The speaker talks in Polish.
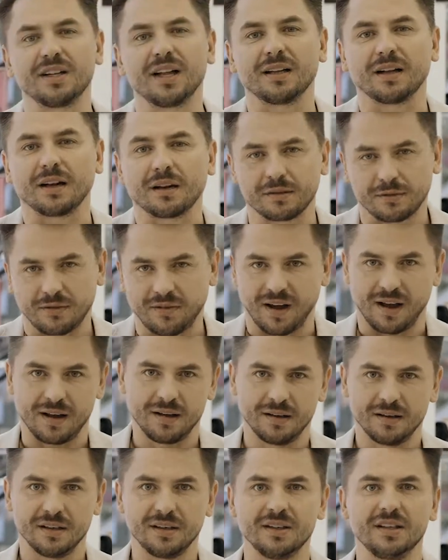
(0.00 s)
nadal trwa
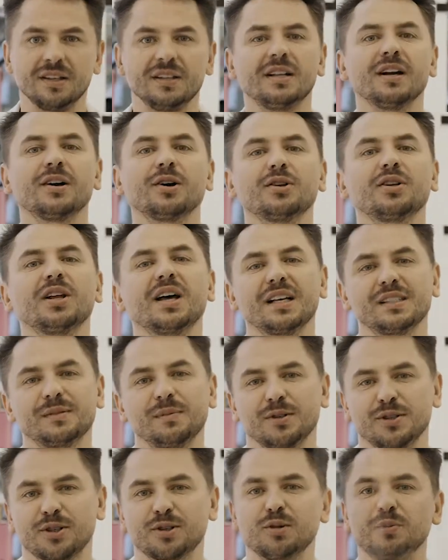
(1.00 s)
i tylko teraz
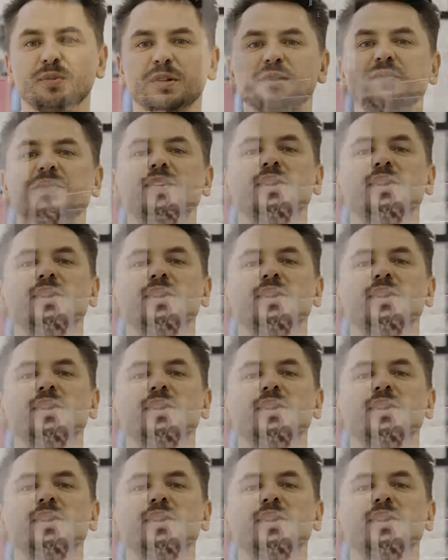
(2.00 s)
możesz kupić